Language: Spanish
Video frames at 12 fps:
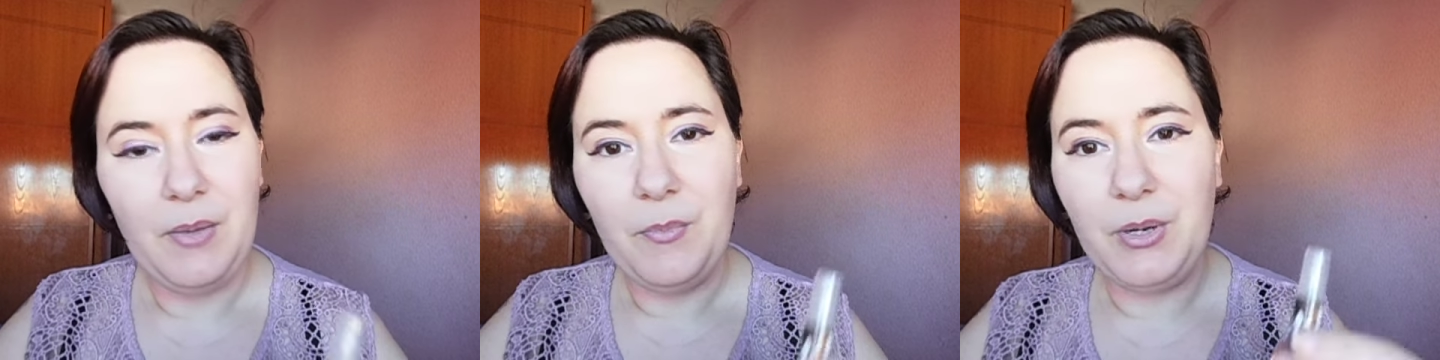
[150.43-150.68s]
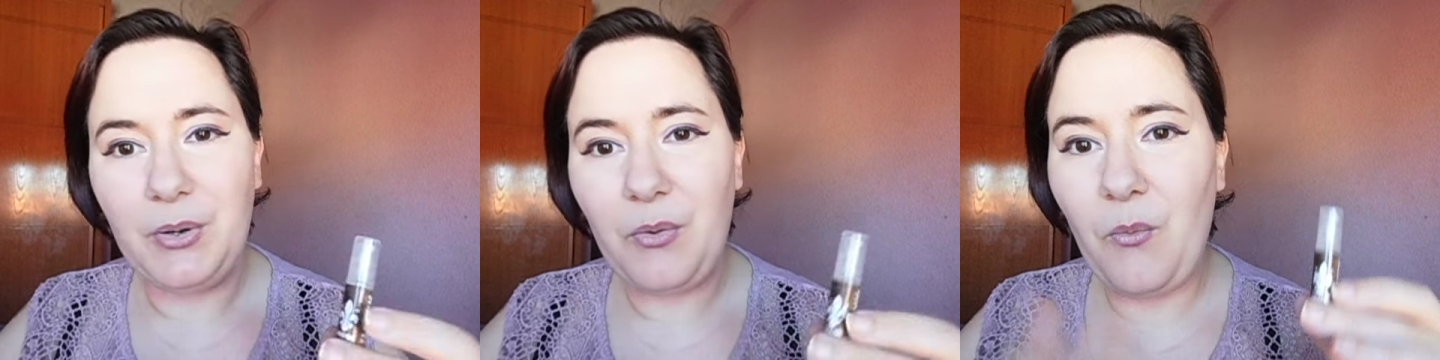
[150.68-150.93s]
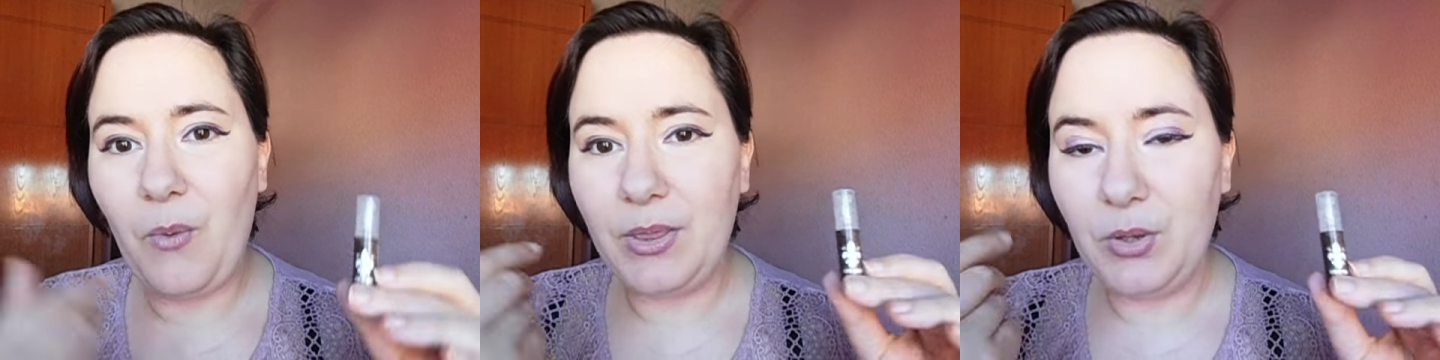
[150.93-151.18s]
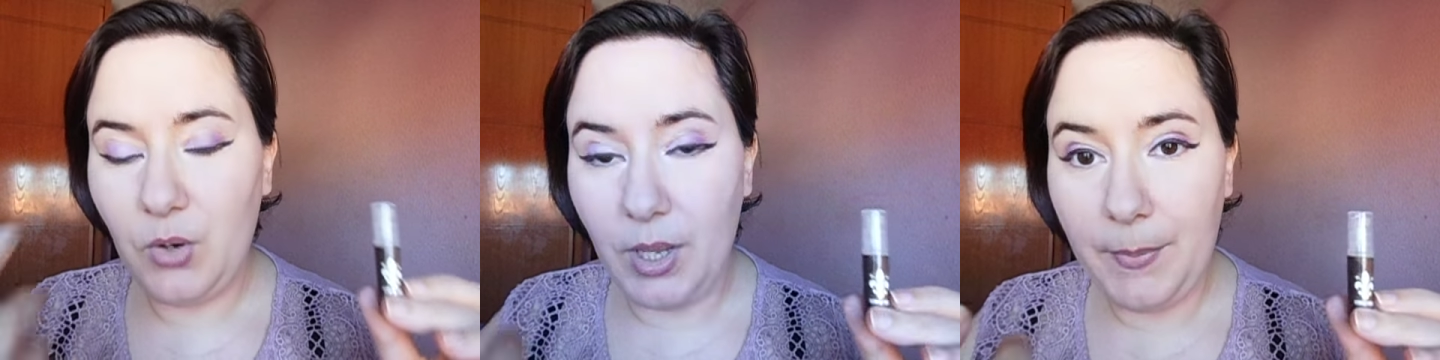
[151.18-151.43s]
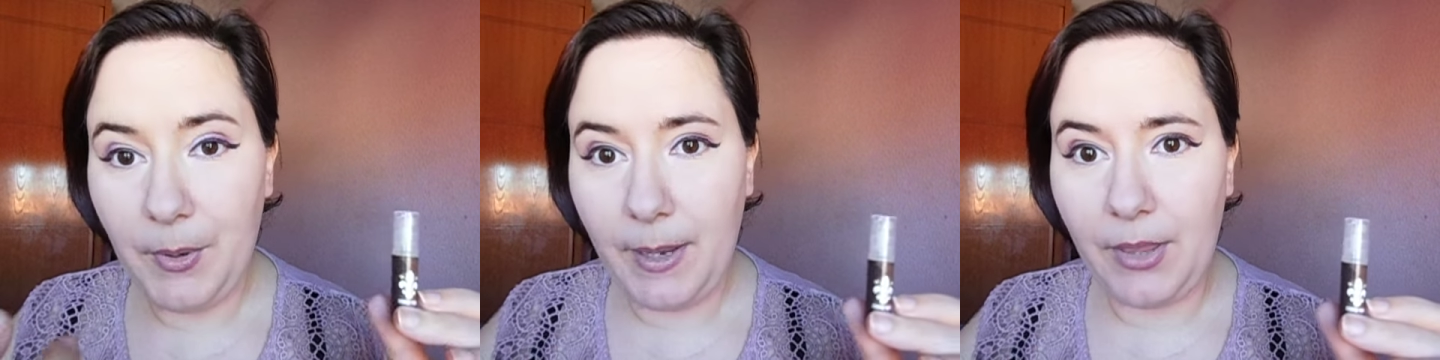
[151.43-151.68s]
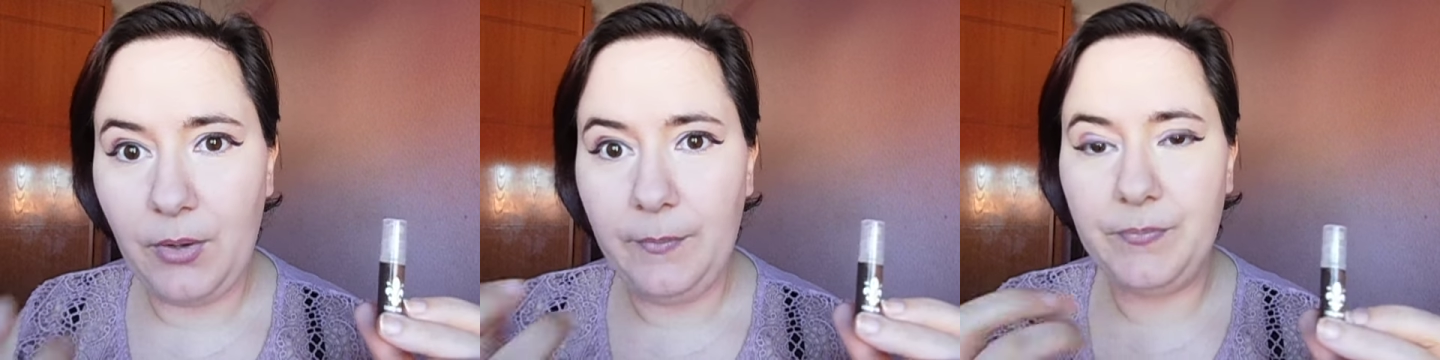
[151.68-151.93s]
Bueno, cuando lo he
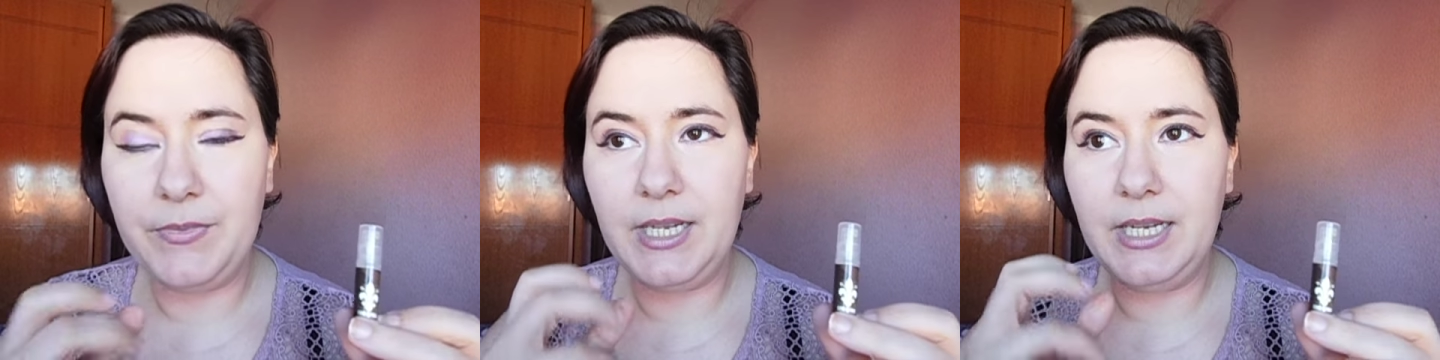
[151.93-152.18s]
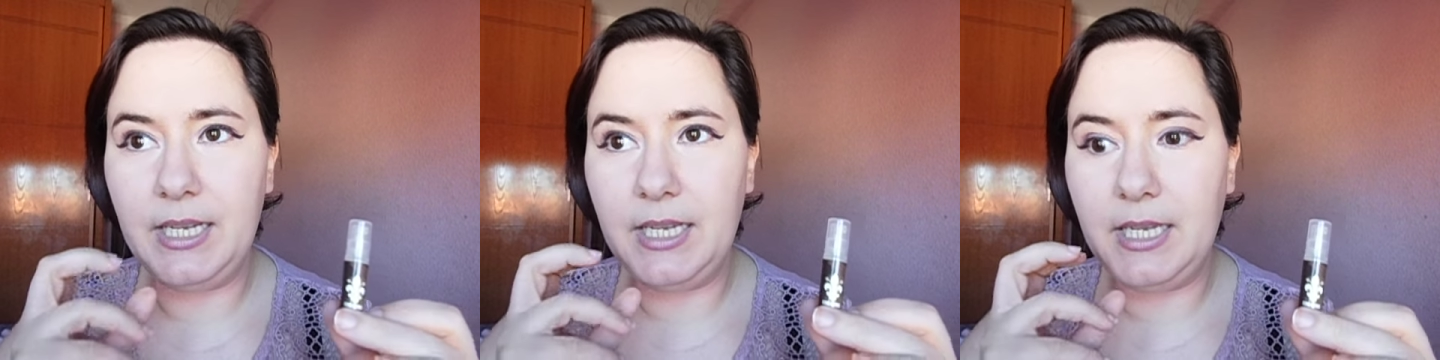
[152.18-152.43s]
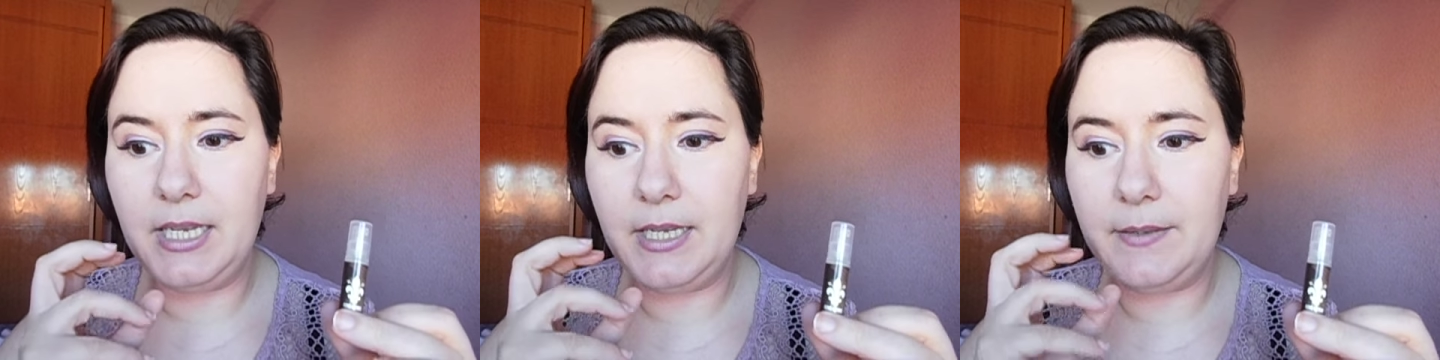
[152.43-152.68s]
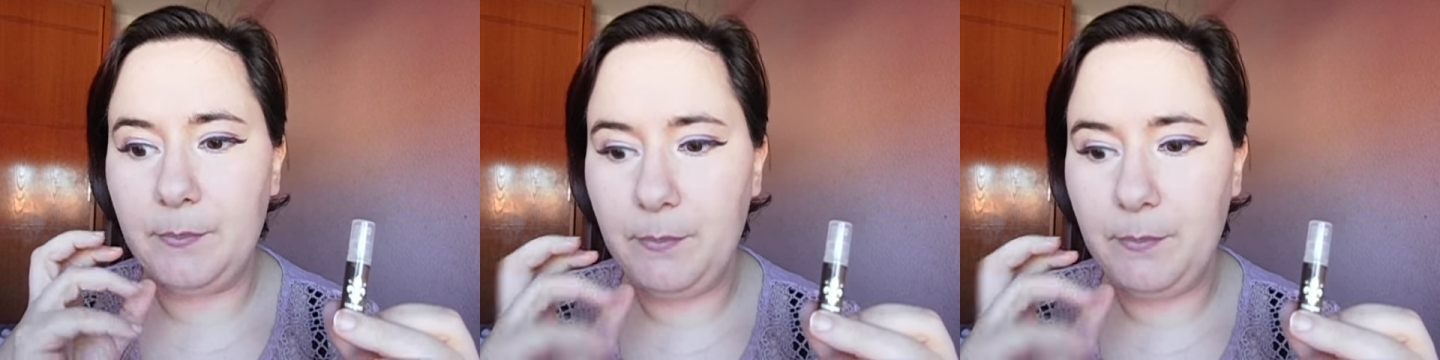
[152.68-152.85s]
probado eh,